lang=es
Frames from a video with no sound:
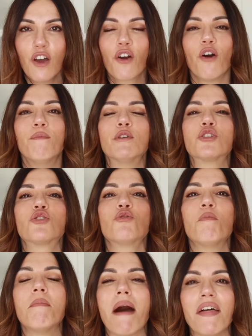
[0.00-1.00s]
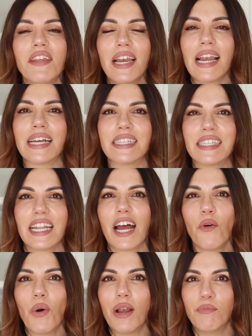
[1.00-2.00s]
como su madre las
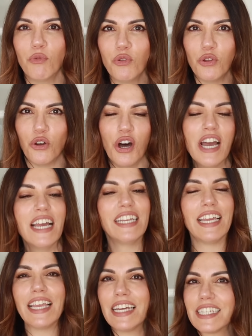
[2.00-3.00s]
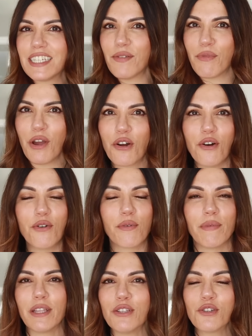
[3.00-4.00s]
trajo al mundo y ellas se mueven con
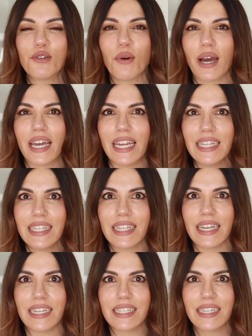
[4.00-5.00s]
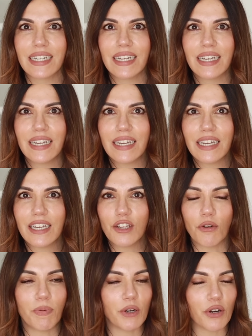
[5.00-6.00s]
movimientos sugerentes.
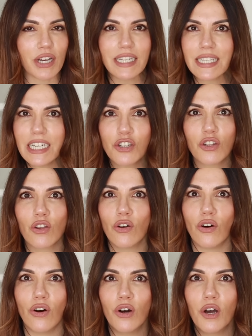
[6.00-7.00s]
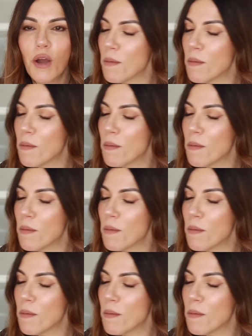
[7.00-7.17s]
Yo, ¿pero qué es esto?